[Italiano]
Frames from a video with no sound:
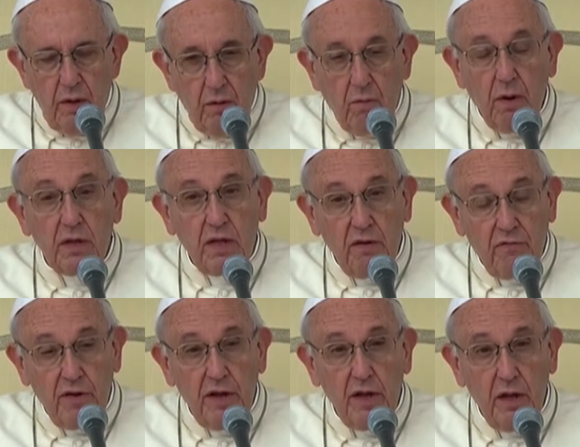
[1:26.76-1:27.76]
Quanta
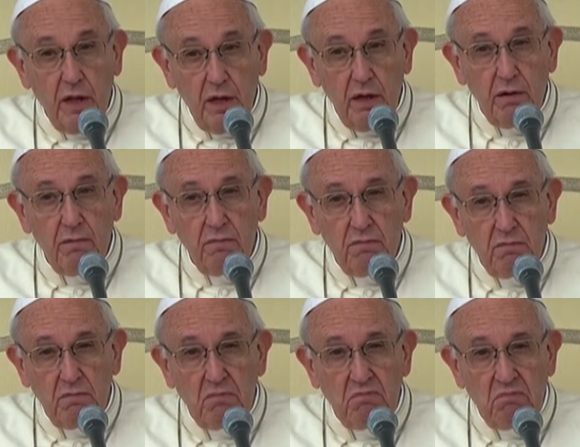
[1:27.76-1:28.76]
fede, eh?
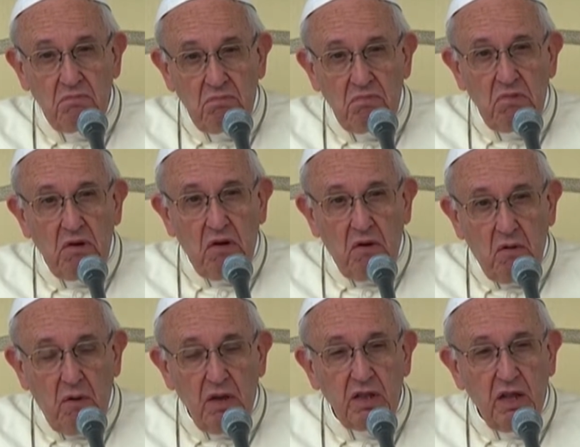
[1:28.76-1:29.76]

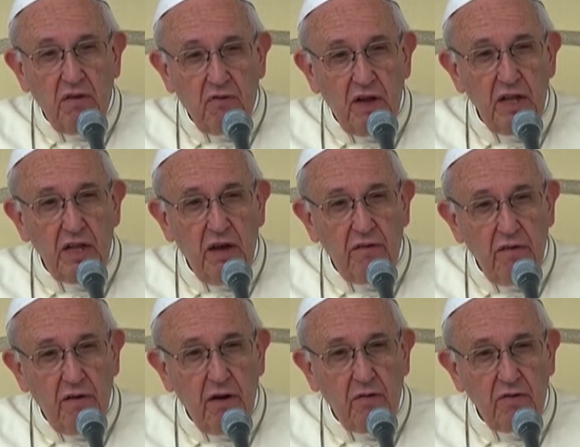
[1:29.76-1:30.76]
Quanta fede
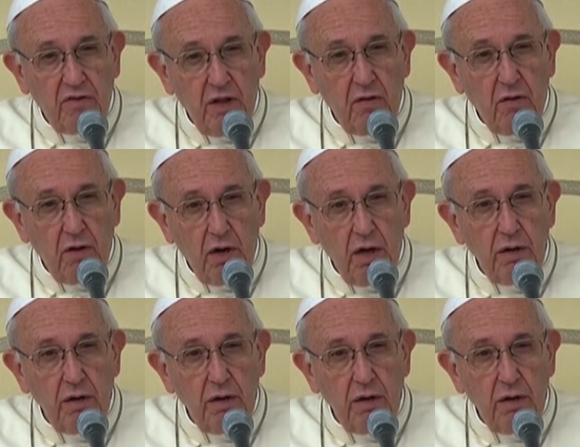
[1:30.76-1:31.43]
aveva questa donna?